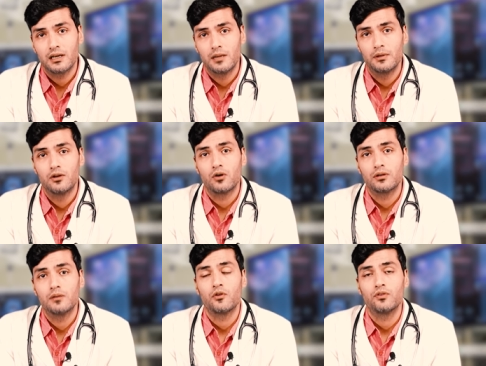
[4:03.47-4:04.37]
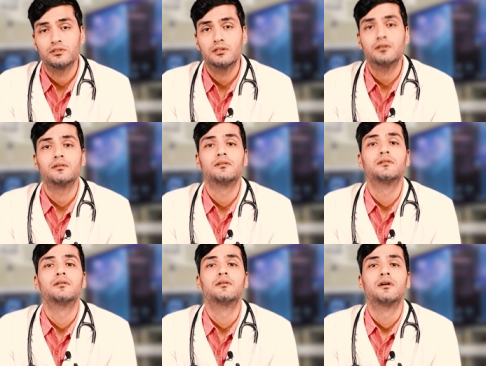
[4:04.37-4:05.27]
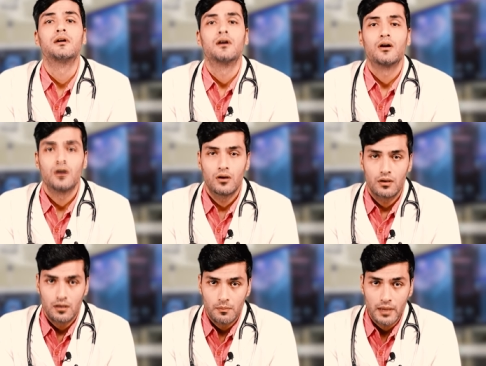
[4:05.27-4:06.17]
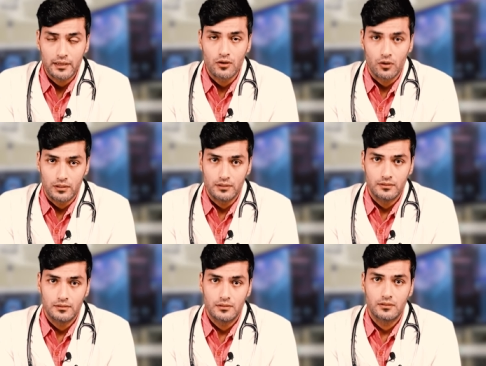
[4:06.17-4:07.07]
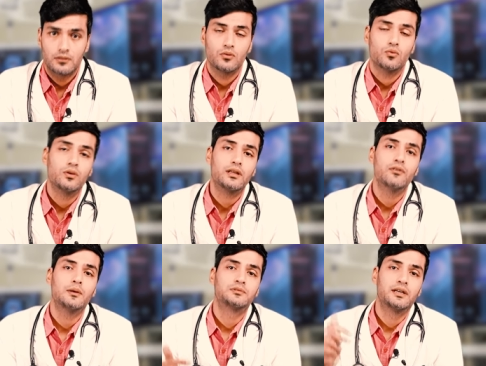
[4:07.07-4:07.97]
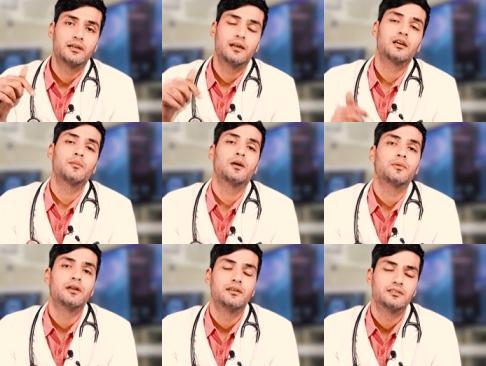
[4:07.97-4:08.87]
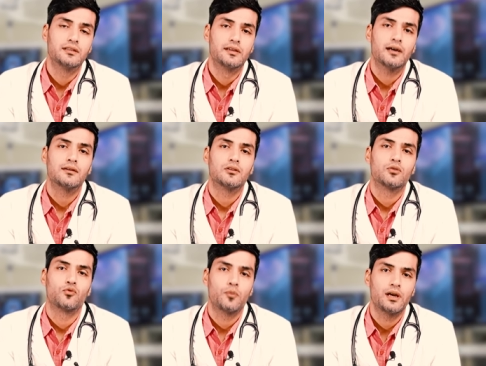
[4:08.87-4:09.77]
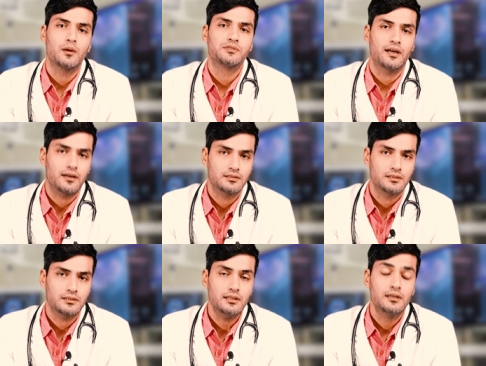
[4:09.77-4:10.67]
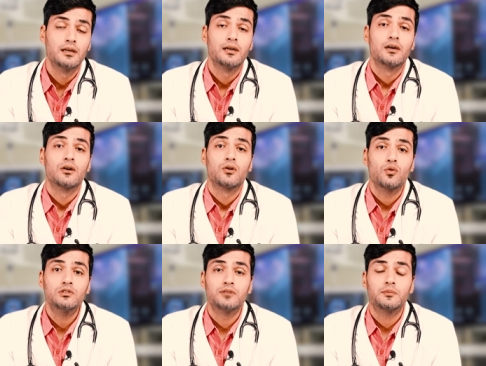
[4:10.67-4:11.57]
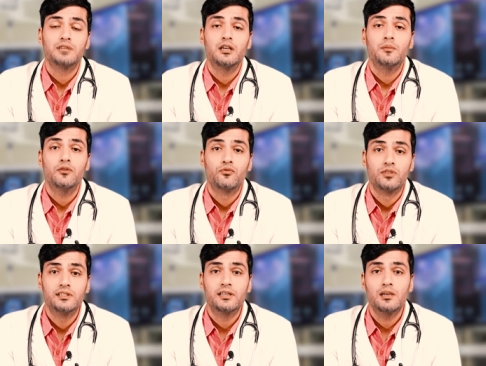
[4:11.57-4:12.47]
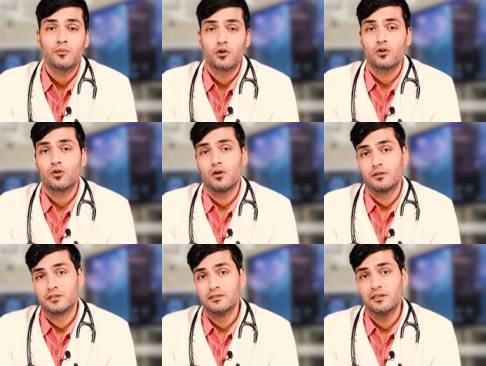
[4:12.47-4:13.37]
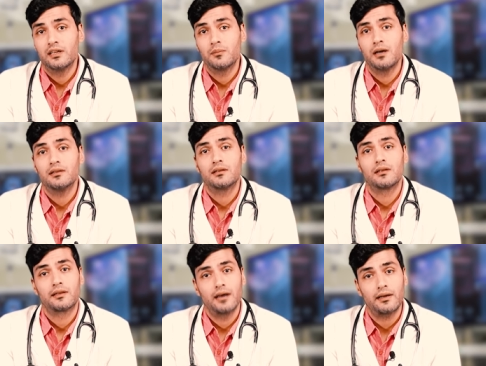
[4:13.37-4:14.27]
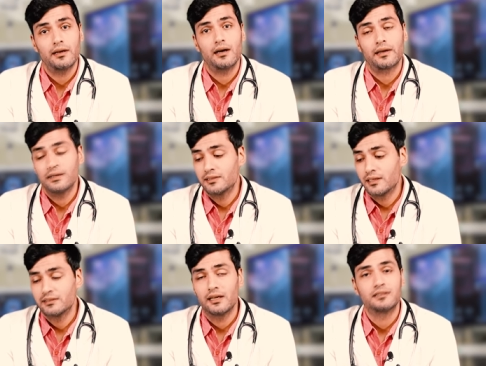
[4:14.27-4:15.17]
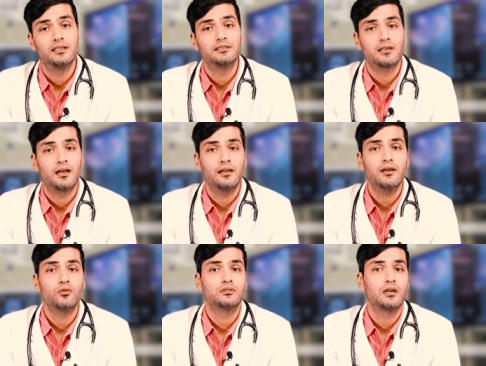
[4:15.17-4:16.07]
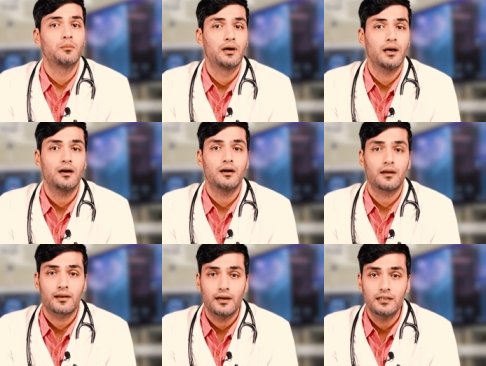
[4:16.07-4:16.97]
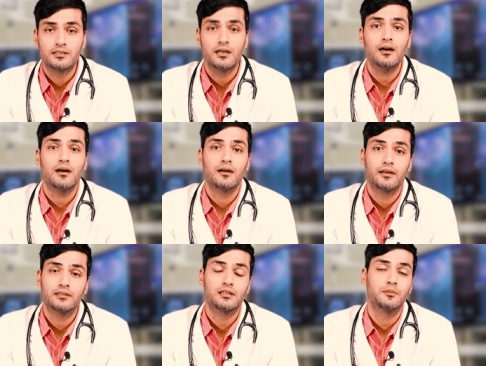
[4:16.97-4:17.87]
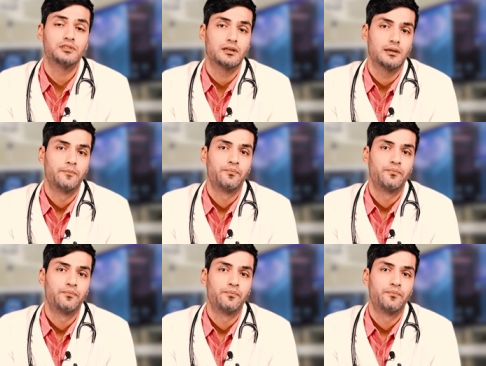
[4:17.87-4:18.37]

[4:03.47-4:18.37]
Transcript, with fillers: का नाम है डॉक्टर प्रोफेसर मैके गॉर्डन तो उनकी वेबसाइट का लिंक भी हमने नीचे दिया है तो वो भी आप चेक कर सकते हैं उस वेबसाइट में फ़िज़िकल प्रोटोकॉल सर्जरी के बाद क्या क्या कैसे कैसे एक्सरसाइज करानी है उसका बड़ा अच्छा डिस्क्रिप्शन है